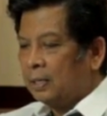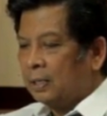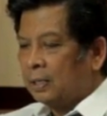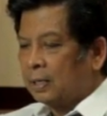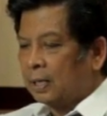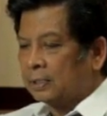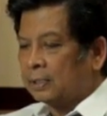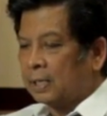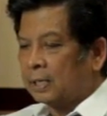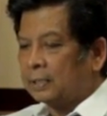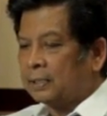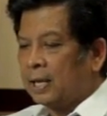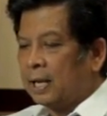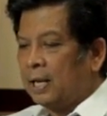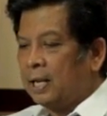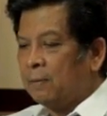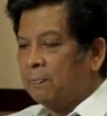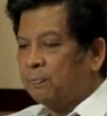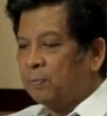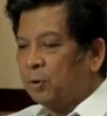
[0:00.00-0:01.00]

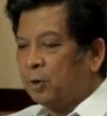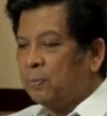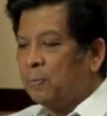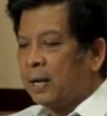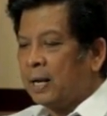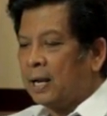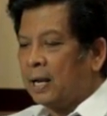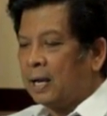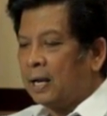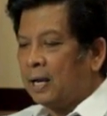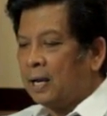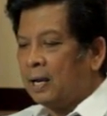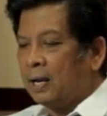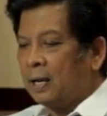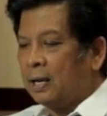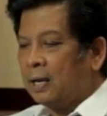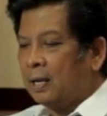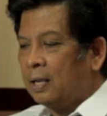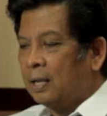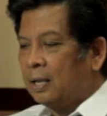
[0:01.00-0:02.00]
Kasakdalan po ba ng
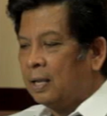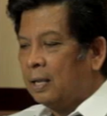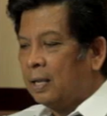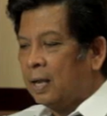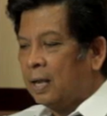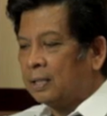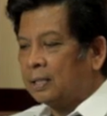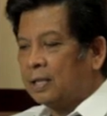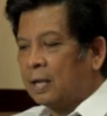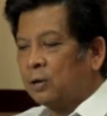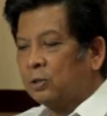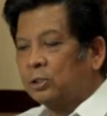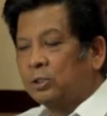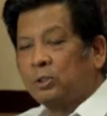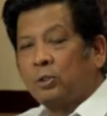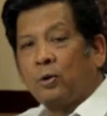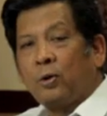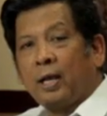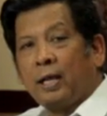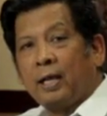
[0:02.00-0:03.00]
at
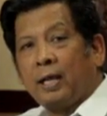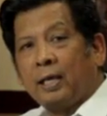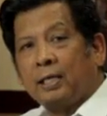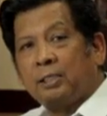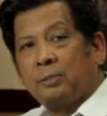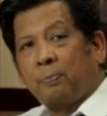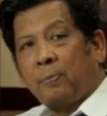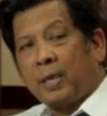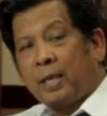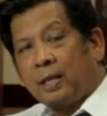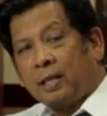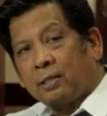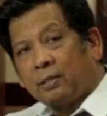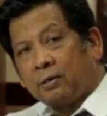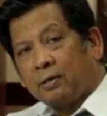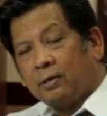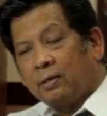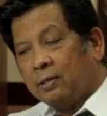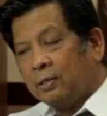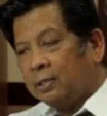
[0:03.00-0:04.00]
kahustuhan ng Espiritu?
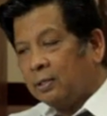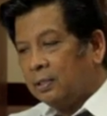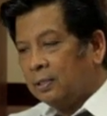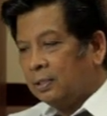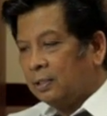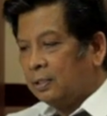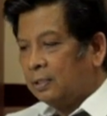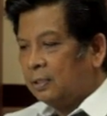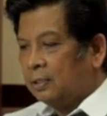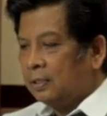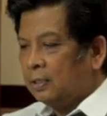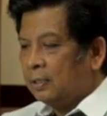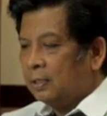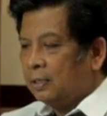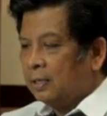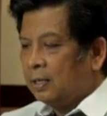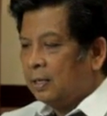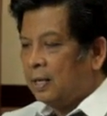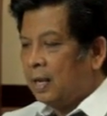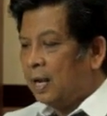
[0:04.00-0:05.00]

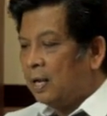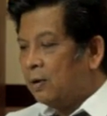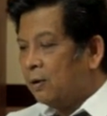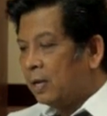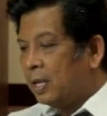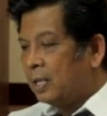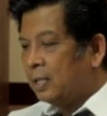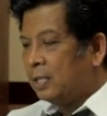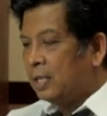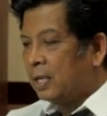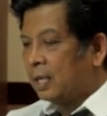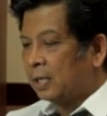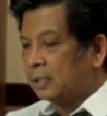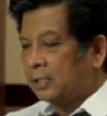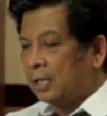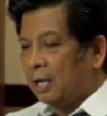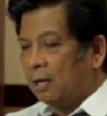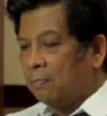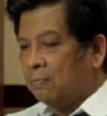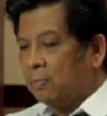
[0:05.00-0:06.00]
Lalong hindi, kasi
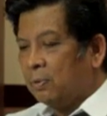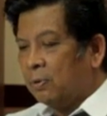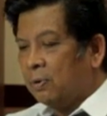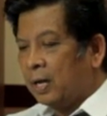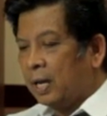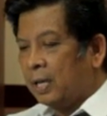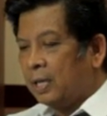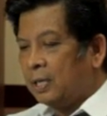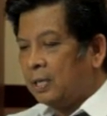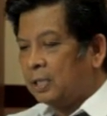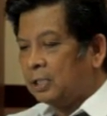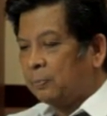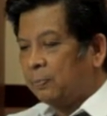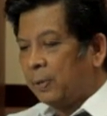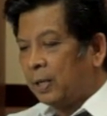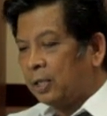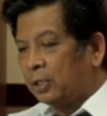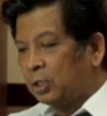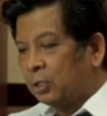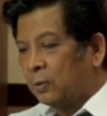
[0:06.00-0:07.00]
ang buhay
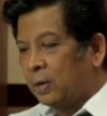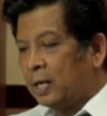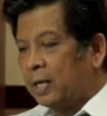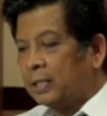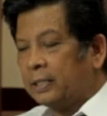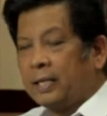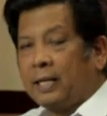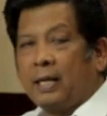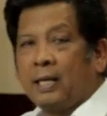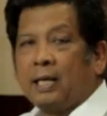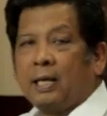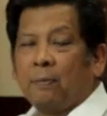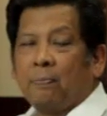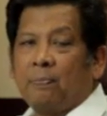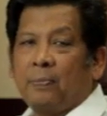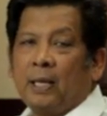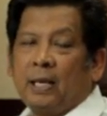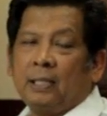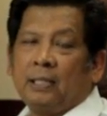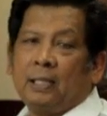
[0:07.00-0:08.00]
espiritual na tinanggap
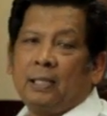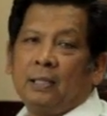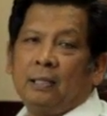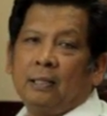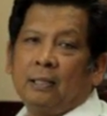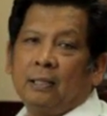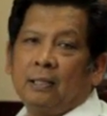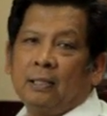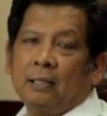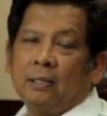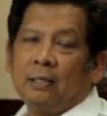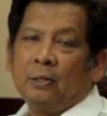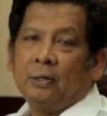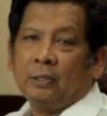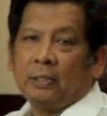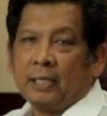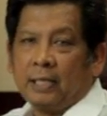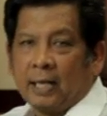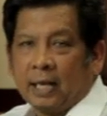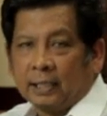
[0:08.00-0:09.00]
natin o
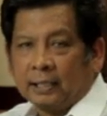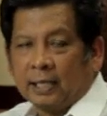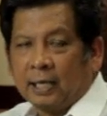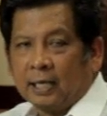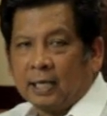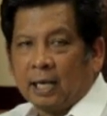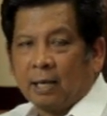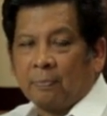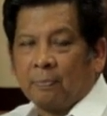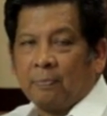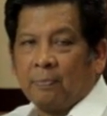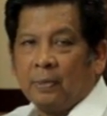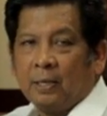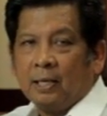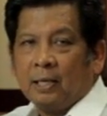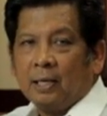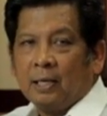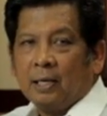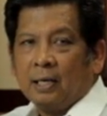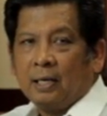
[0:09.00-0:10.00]
tinatanggap
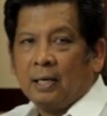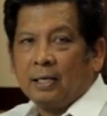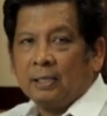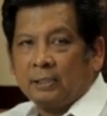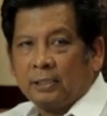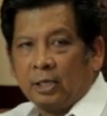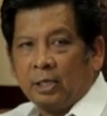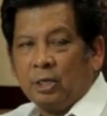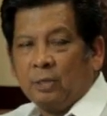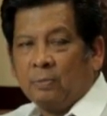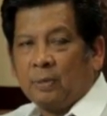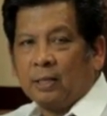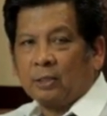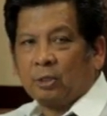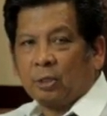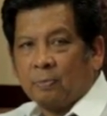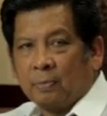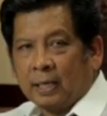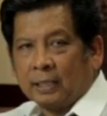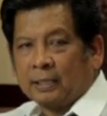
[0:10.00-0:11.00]
ng sino mang
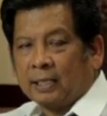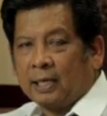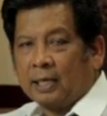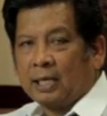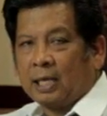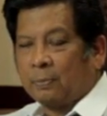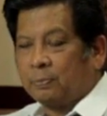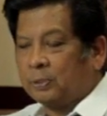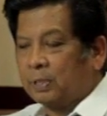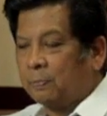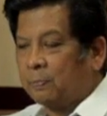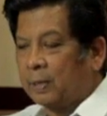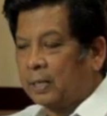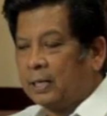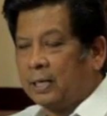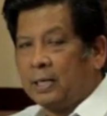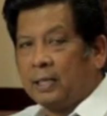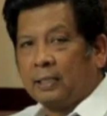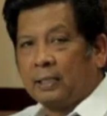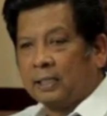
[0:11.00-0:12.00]
tumatanggap sa
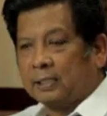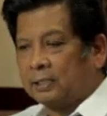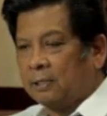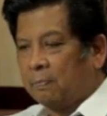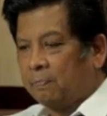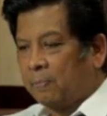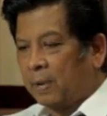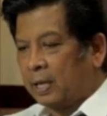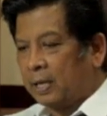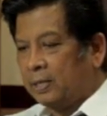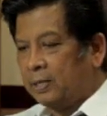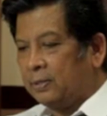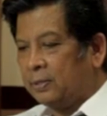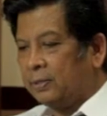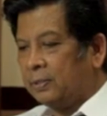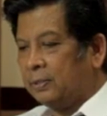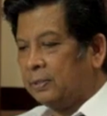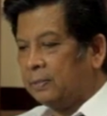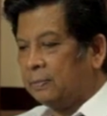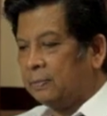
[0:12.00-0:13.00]
pagliligtas ng Panginoon